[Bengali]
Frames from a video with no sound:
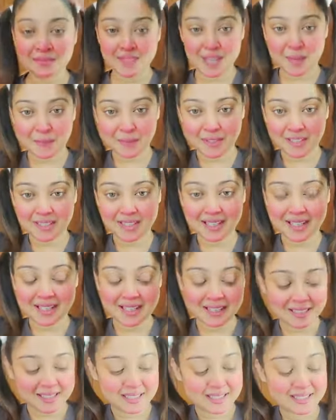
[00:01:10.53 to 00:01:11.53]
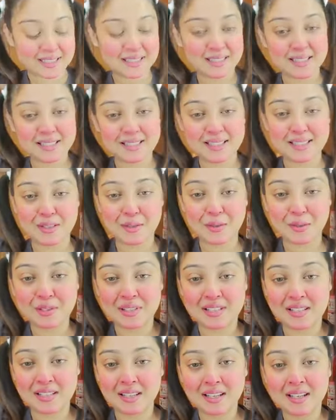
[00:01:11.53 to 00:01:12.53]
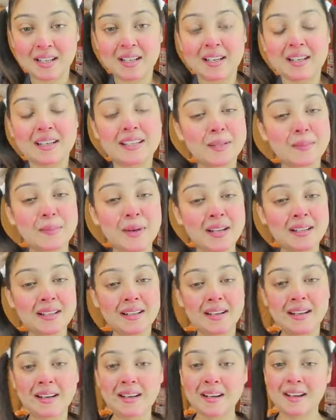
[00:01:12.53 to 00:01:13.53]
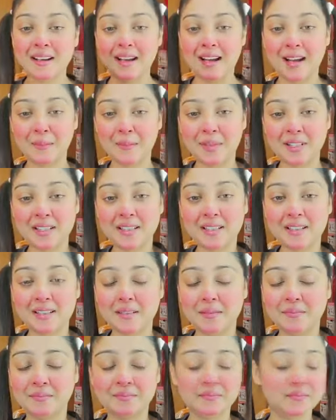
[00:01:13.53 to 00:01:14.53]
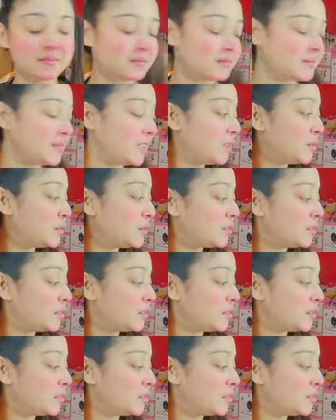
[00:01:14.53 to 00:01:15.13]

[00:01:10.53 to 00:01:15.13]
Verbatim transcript: আপনাদের দেখাইতে আসছি সেটা হচ্ছে রিবানা আমাদের কি